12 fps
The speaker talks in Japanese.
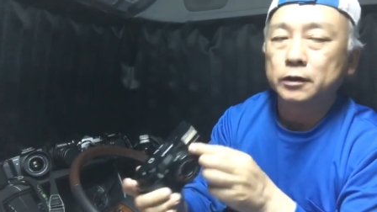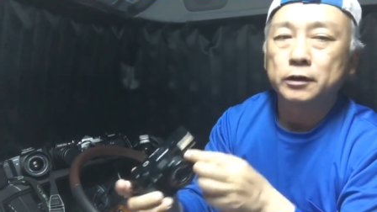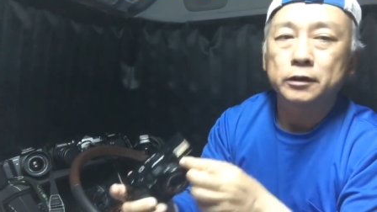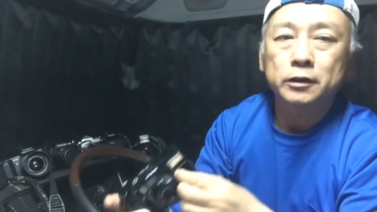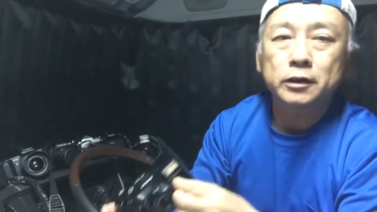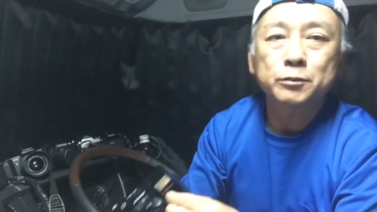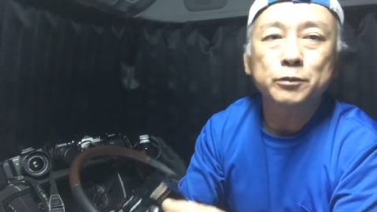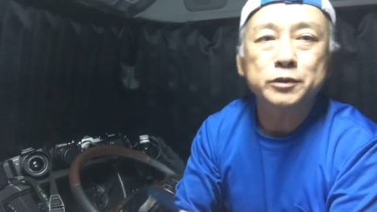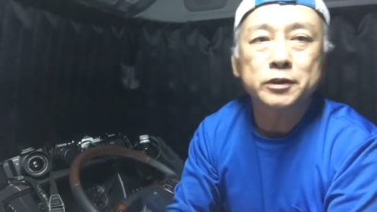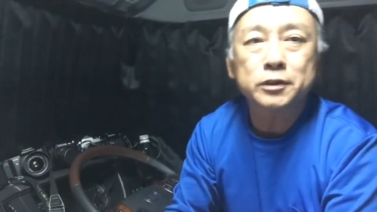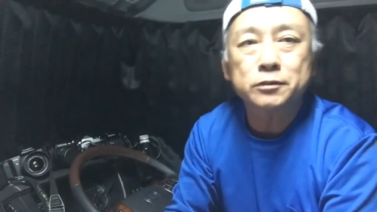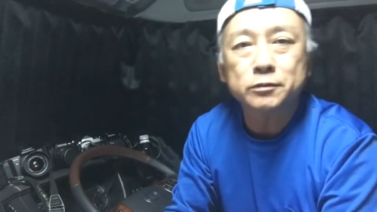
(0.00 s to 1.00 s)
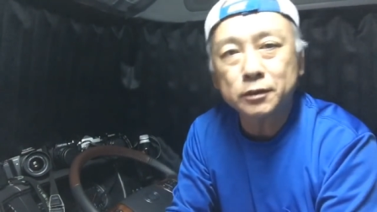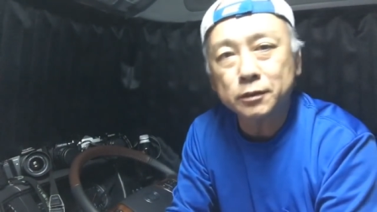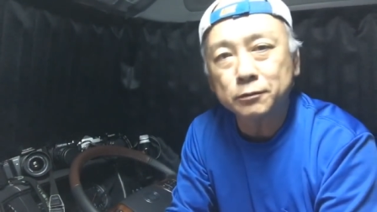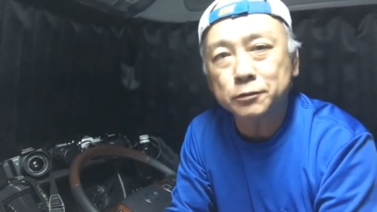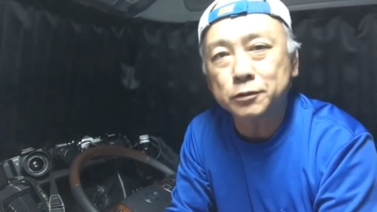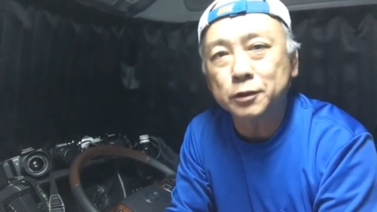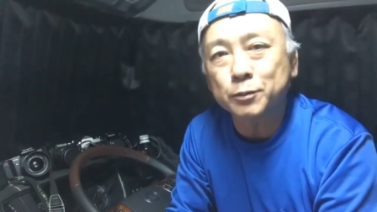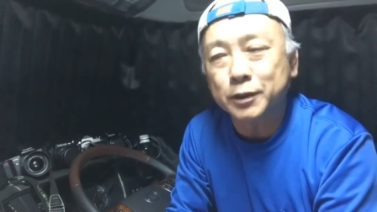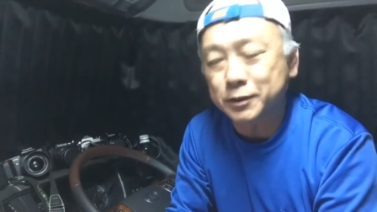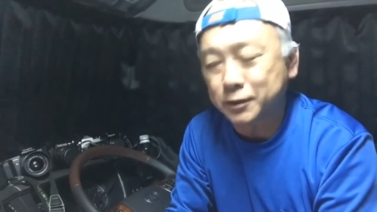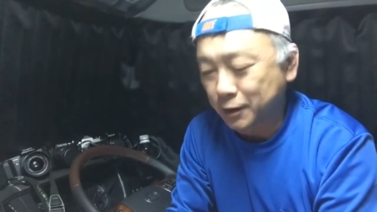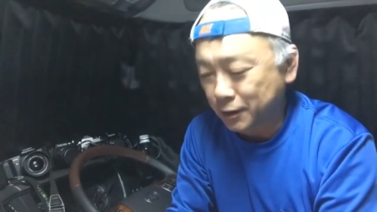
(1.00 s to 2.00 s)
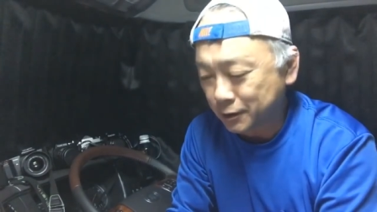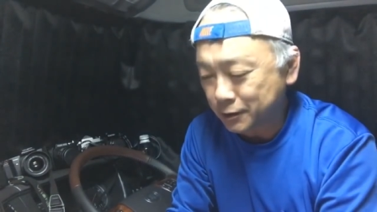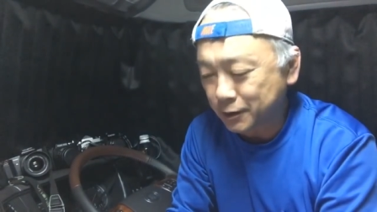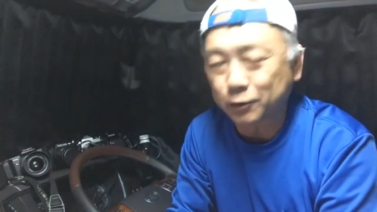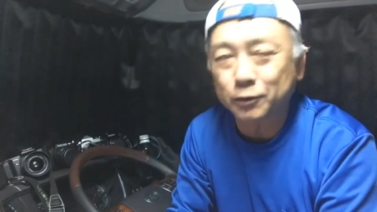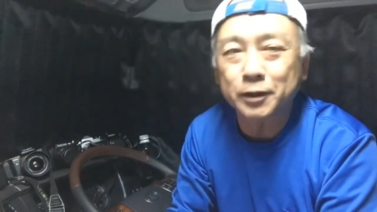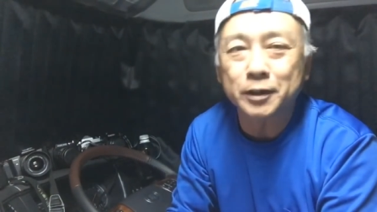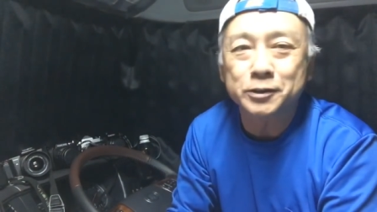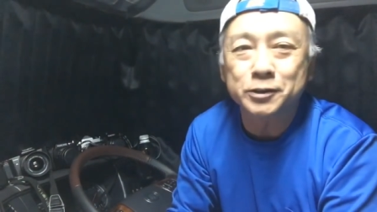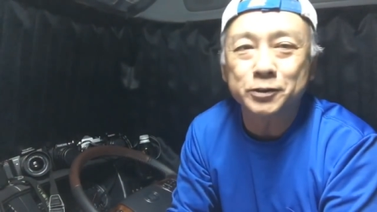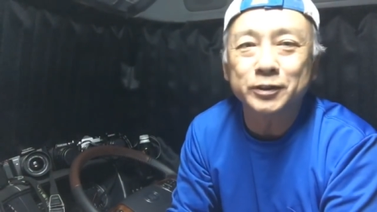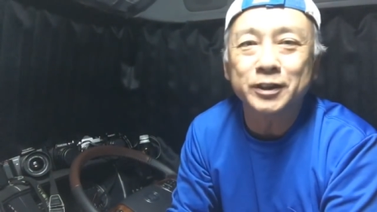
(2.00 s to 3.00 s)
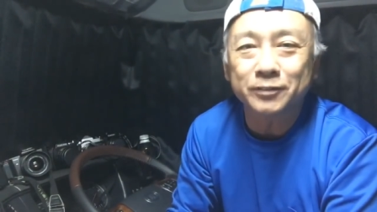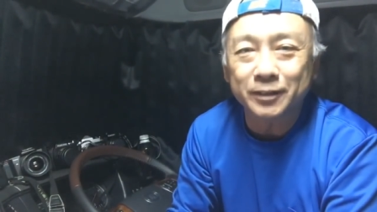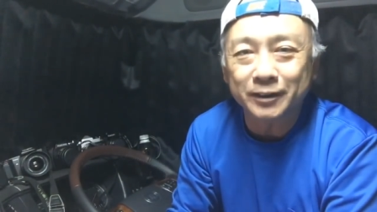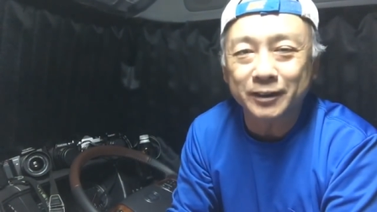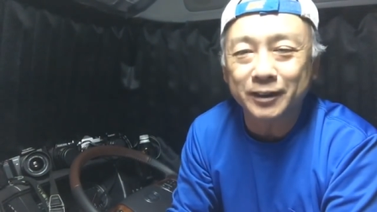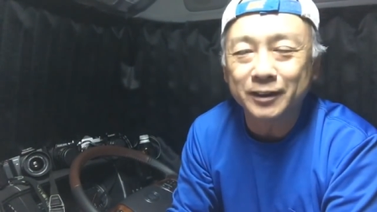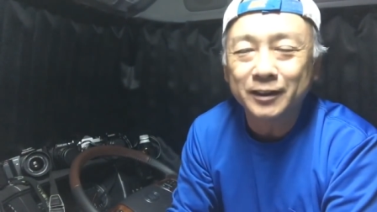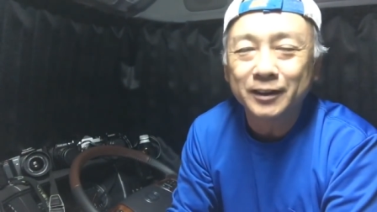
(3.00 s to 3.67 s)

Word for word: えー、何もせずに映りました。ちゃんと電柱入れるだけで。